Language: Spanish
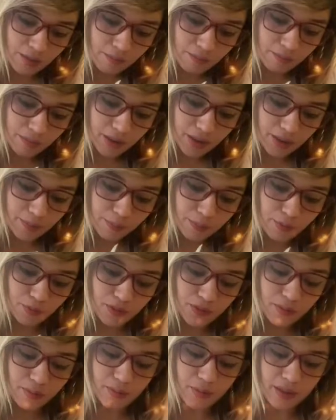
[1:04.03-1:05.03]
para
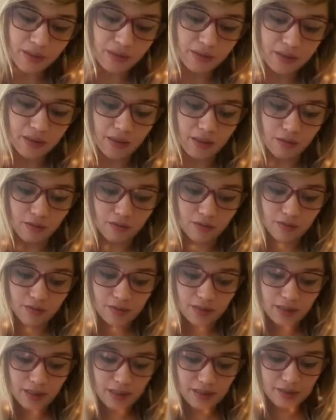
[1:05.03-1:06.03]
poder partir
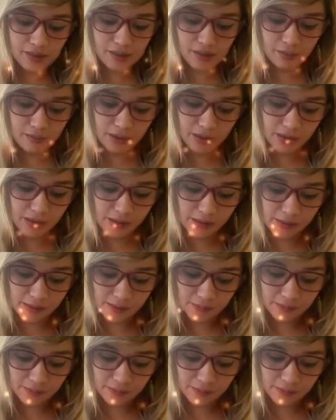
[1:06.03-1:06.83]
de esta manera.